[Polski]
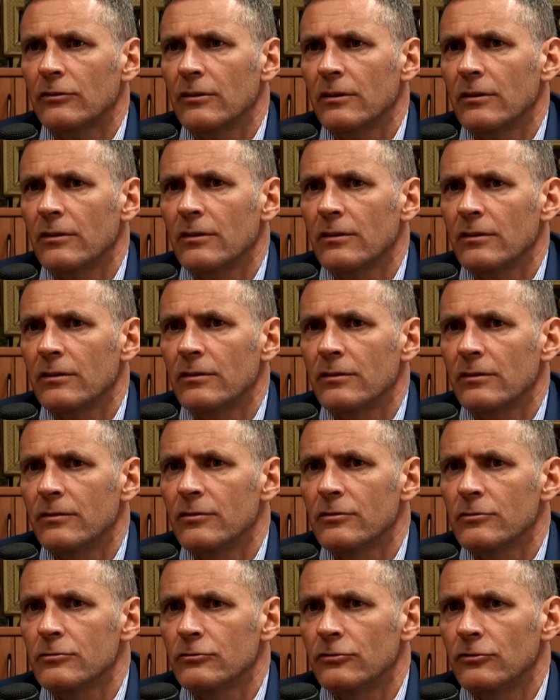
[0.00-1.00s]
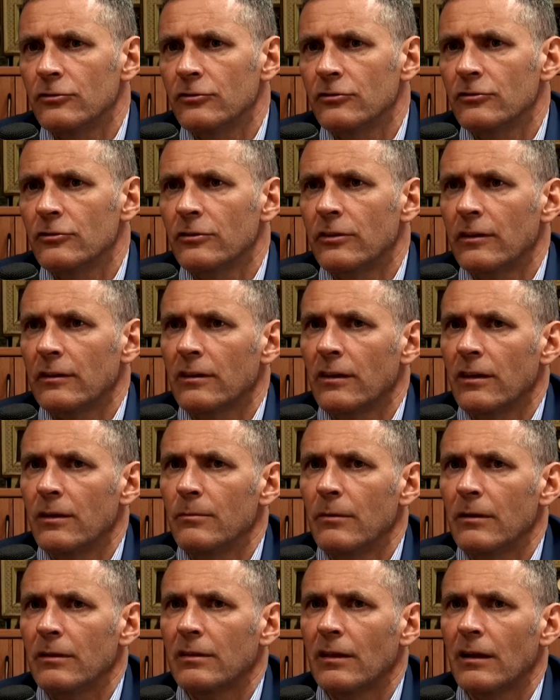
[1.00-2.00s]
się y, wrócić do takiej
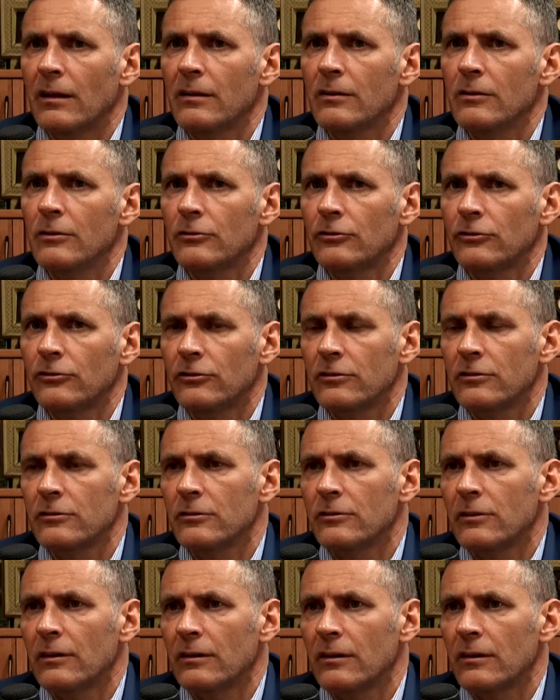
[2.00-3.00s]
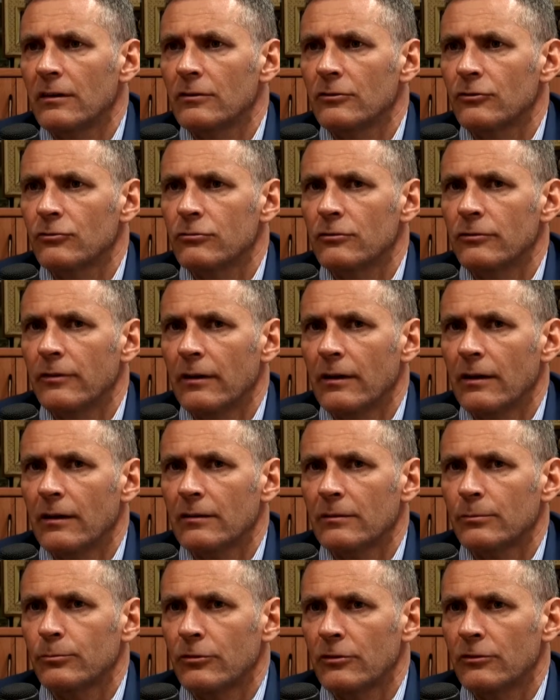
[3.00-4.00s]
mentalności, do takiego człowieka
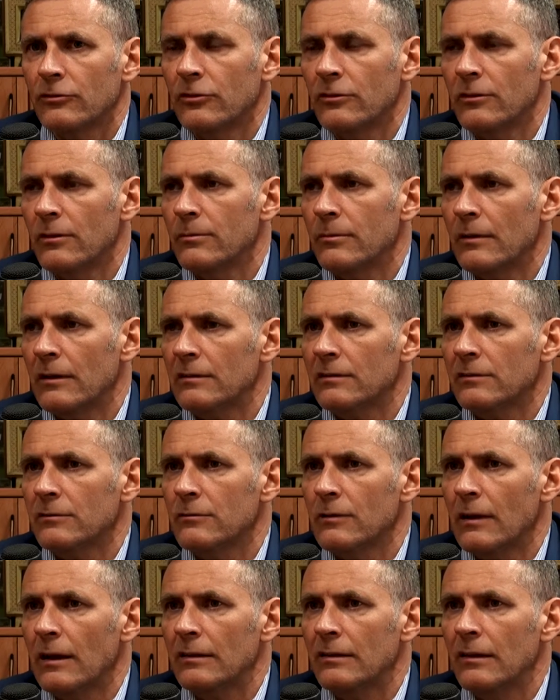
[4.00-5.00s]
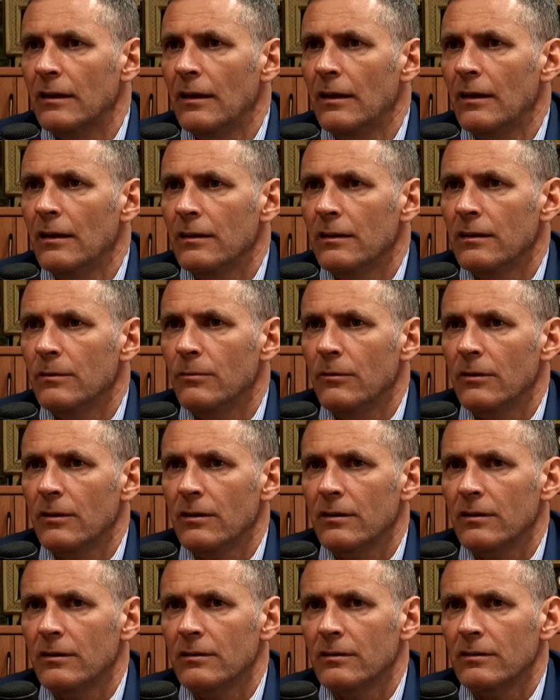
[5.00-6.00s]
sprzed 17 lat i
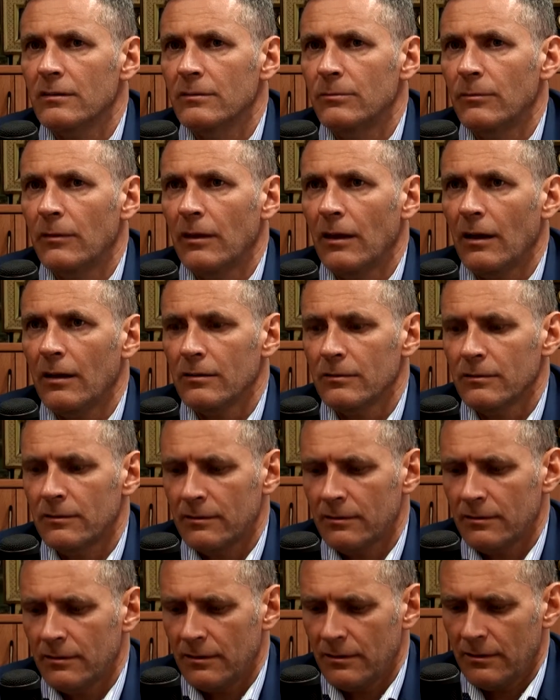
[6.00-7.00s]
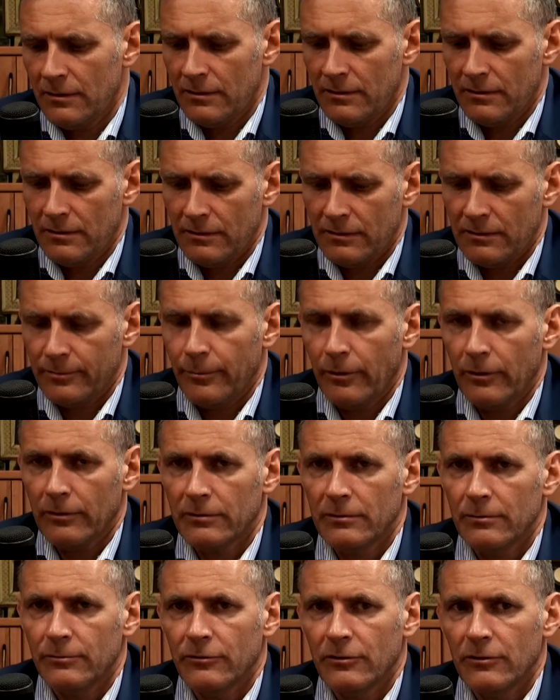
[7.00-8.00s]
my y, zmieniając y,
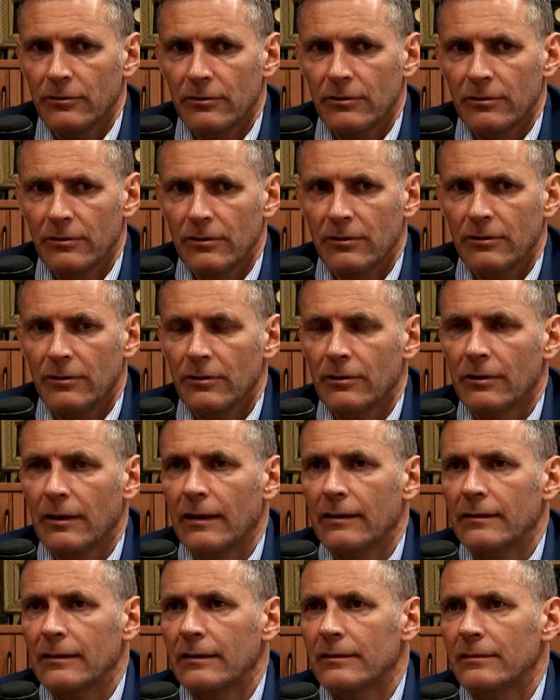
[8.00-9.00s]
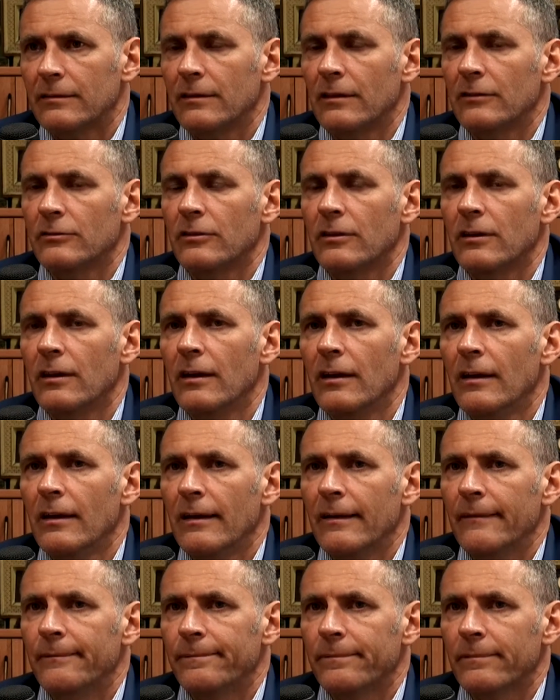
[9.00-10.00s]
sposób czy organizacji naszej
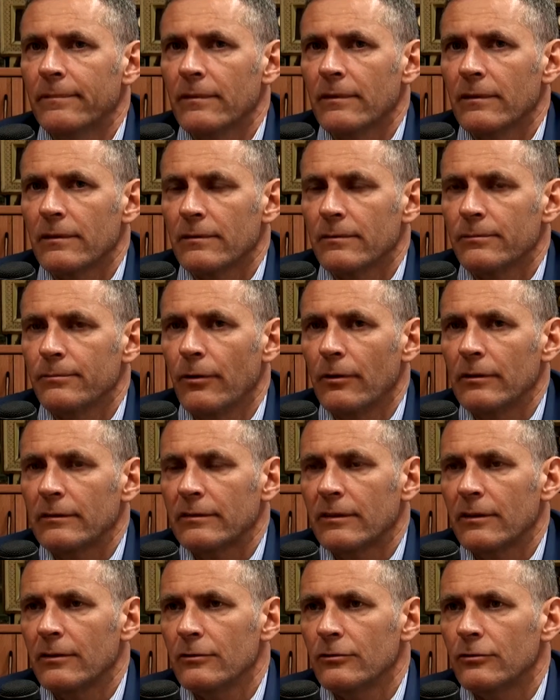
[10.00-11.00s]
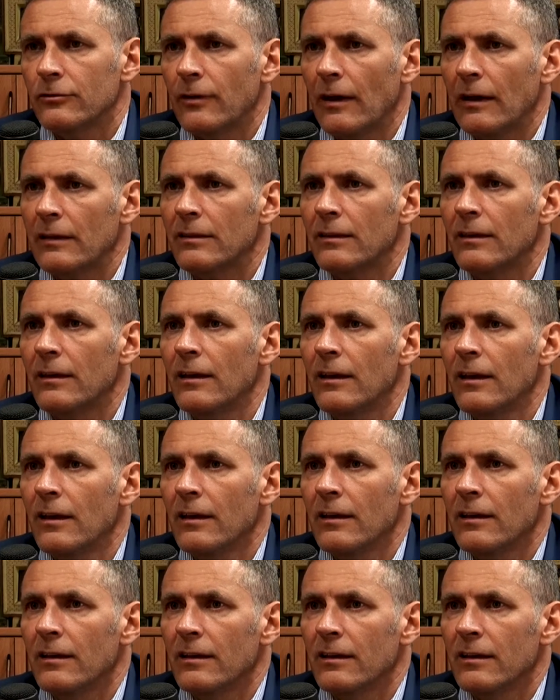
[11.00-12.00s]
Mm, polskiej oświaty
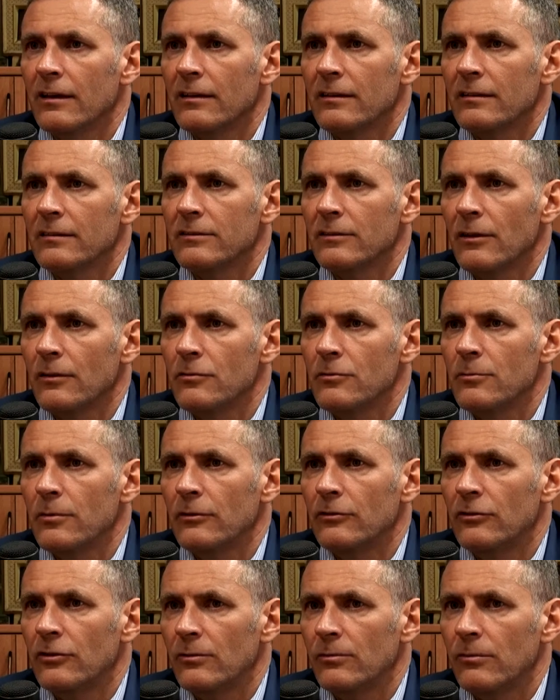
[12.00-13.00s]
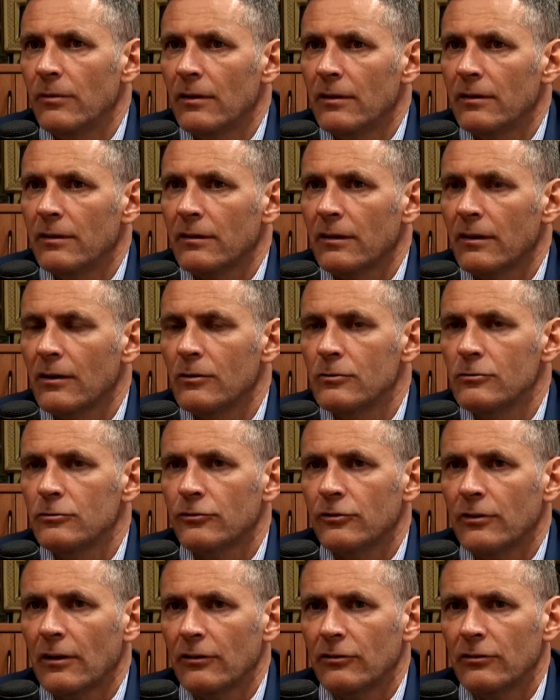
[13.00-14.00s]
y, znowu będziemy mieli takiego
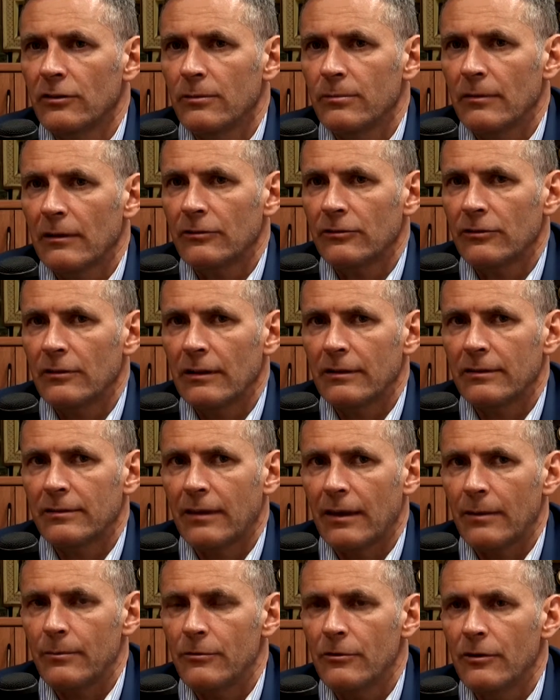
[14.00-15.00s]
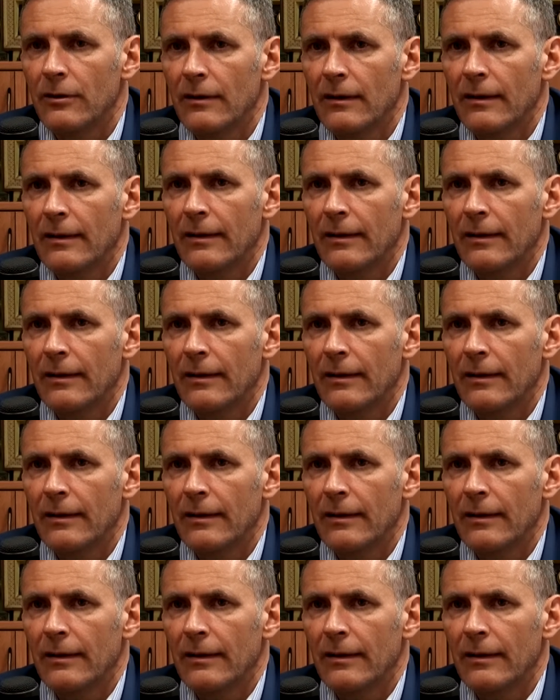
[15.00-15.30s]
ucznia jak 17 lat temu.